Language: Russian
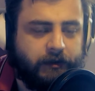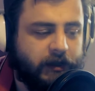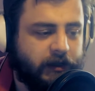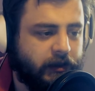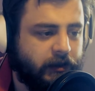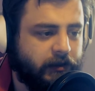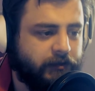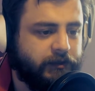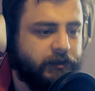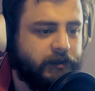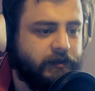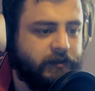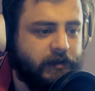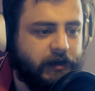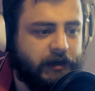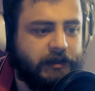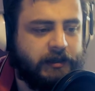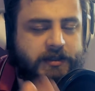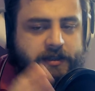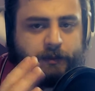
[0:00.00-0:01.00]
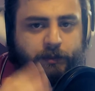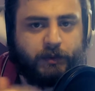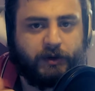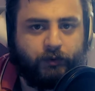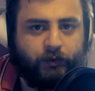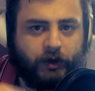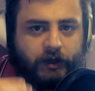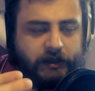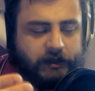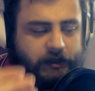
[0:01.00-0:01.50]
На главной странице
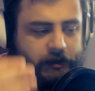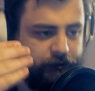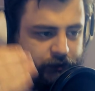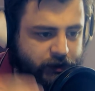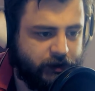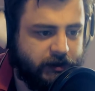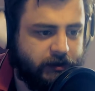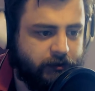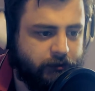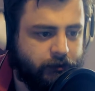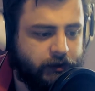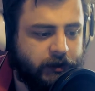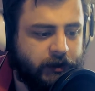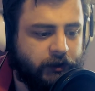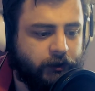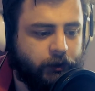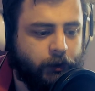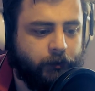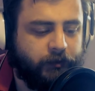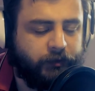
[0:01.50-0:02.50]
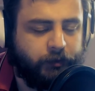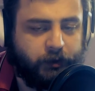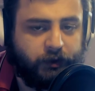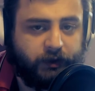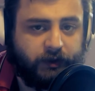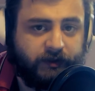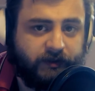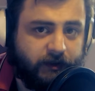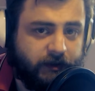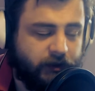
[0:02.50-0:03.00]
моего канала, вот это вот, на котором вы
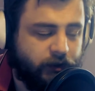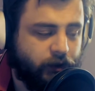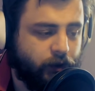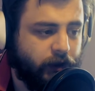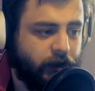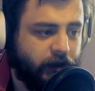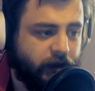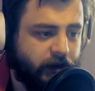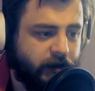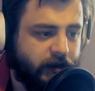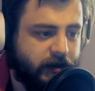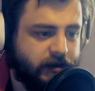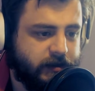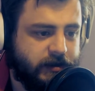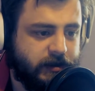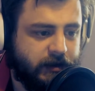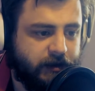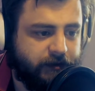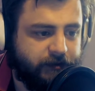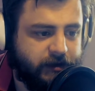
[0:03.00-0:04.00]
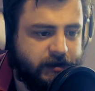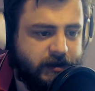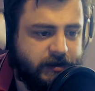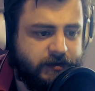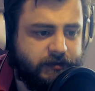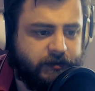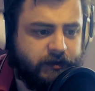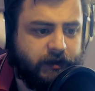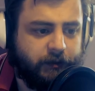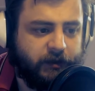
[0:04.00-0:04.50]
смотрите этот ролик, есть недавние
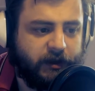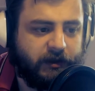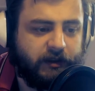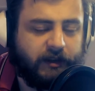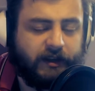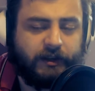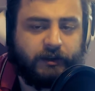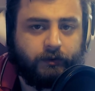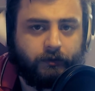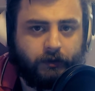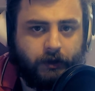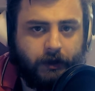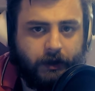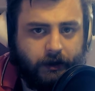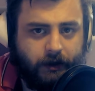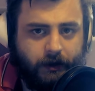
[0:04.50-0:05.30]
действия, там я лайкнул.